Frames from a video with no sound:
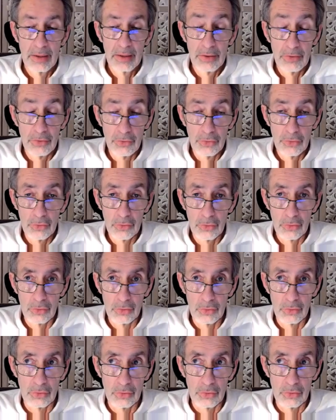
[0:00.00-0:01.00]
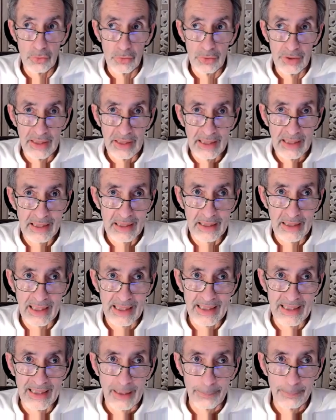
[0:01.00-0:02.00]
nous, nous, dit
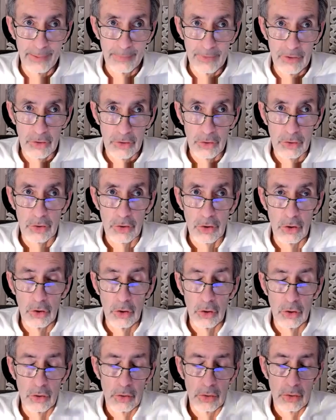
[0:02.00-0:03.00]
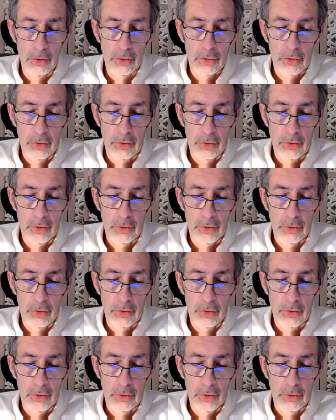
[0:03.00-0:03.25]
qu'il n'y a que,